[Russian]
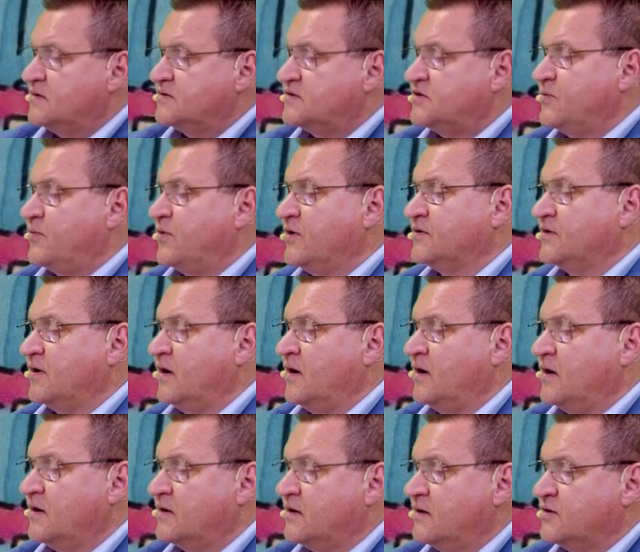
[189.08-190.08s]
Степан,
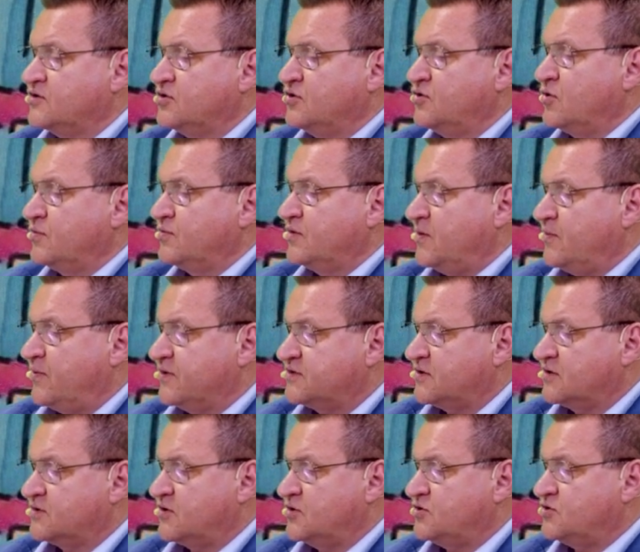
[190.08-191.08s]
а как же громкие
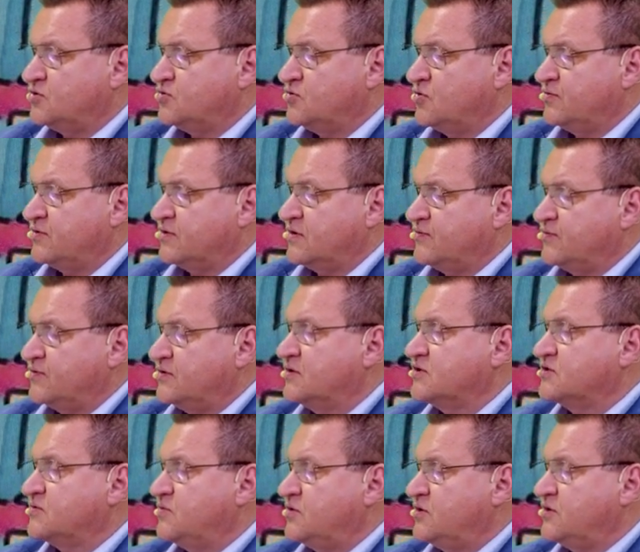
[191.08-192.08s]
посадки чиновников и
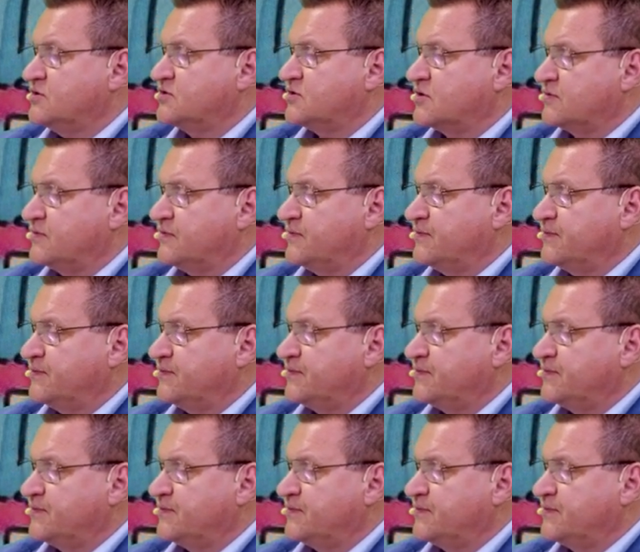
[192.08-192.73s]
даже министров?